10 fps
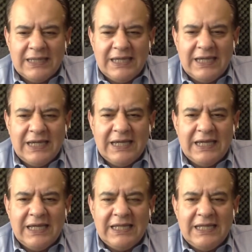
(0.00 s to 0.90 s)

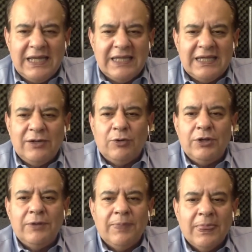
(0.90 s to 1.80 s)
del día de
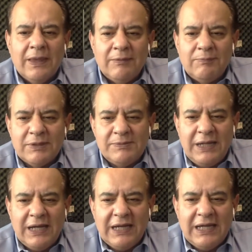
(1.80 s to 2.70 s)
hoy? Pues
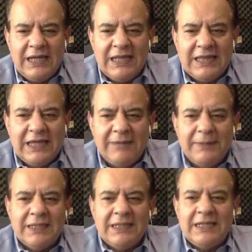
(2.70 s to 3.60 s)
mira, el
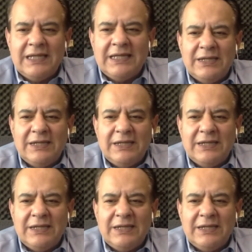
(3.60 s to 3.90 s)
tema del día de